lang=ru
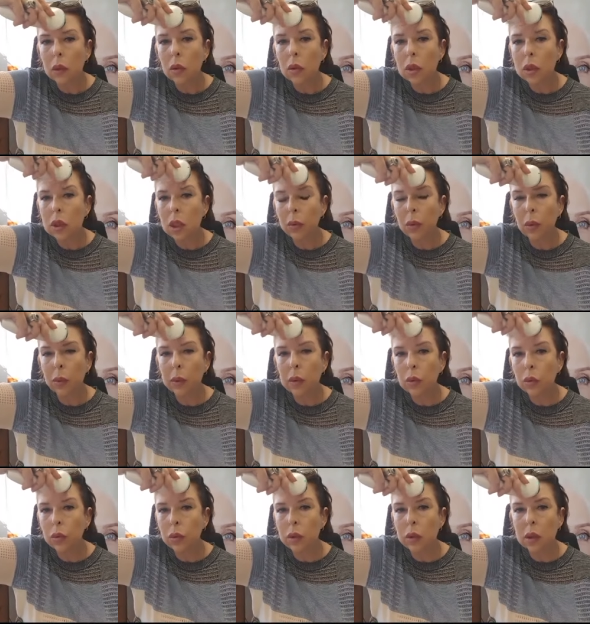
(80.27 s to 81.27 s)
То же самое
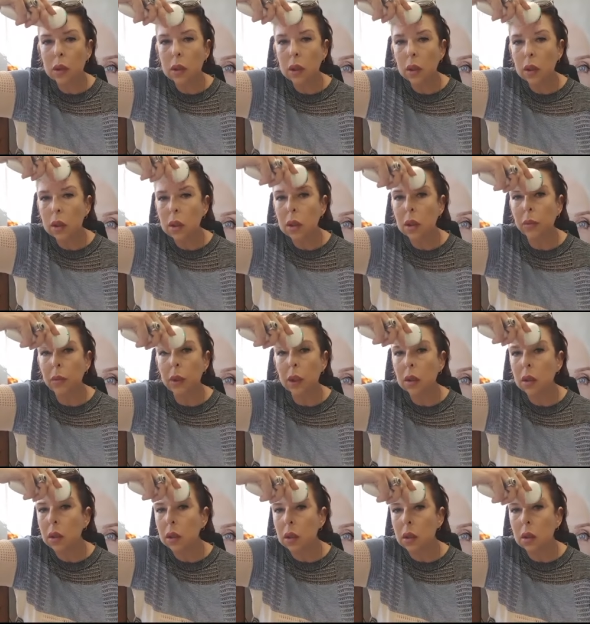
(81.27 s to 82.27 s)
потом будете делать с
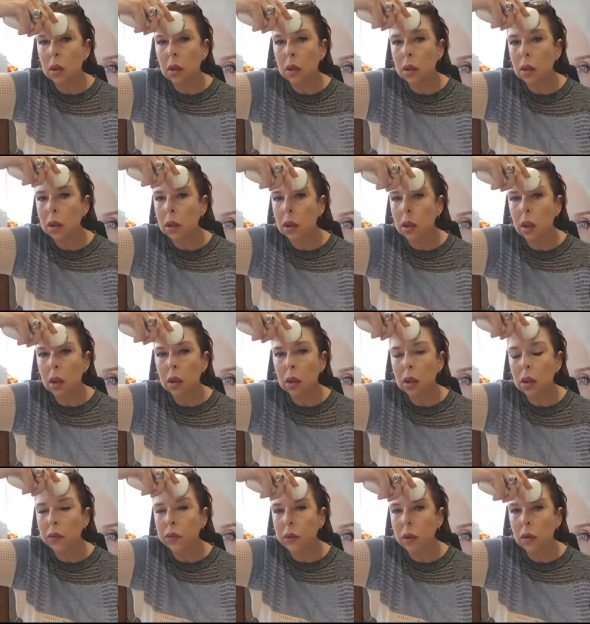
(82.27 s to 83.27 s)
обратной
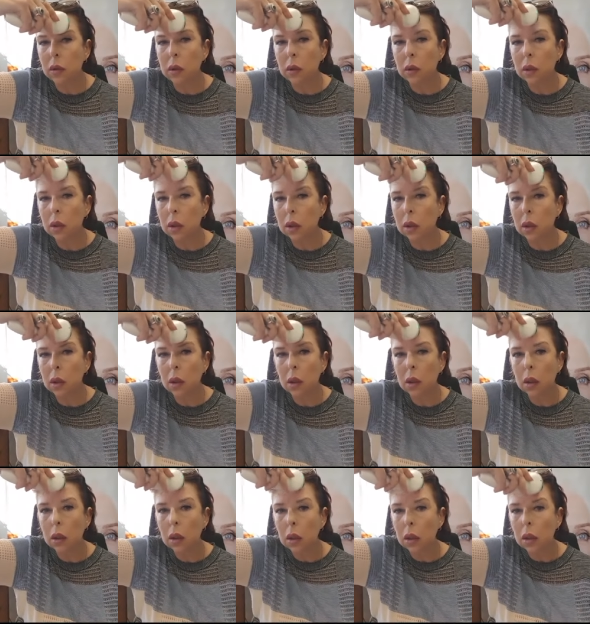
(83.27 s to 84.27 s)
стороны, со второй стороны.
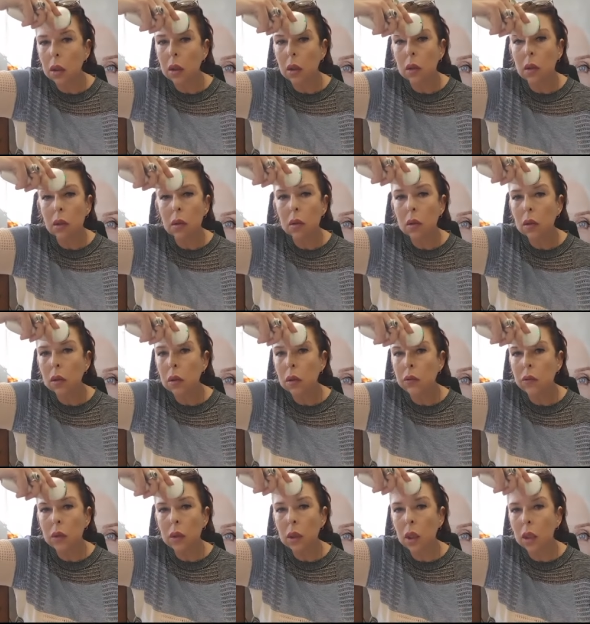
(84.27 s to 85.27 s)

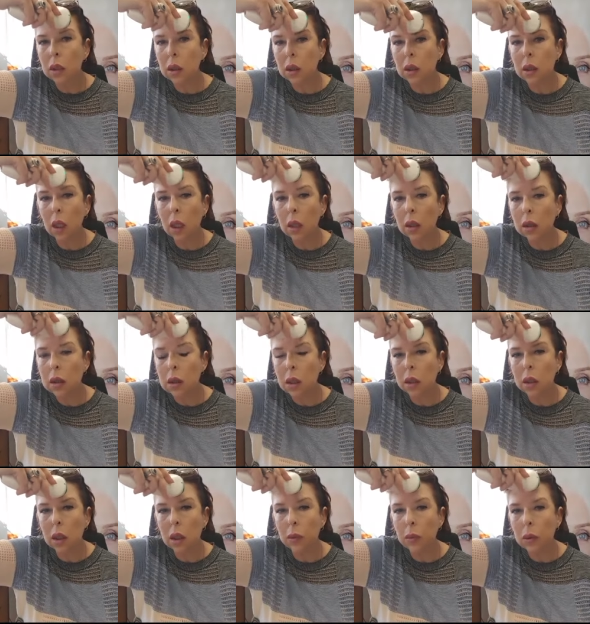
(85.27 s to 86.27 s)
Ну вот как-то так, за
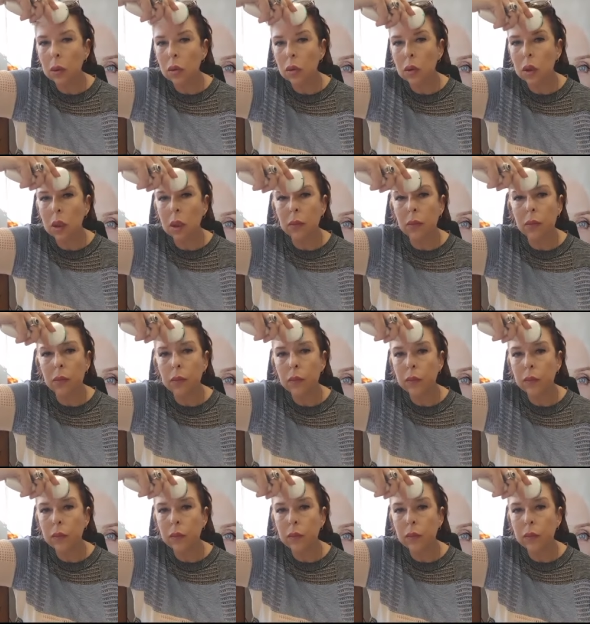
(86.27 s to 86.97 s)
три минутки.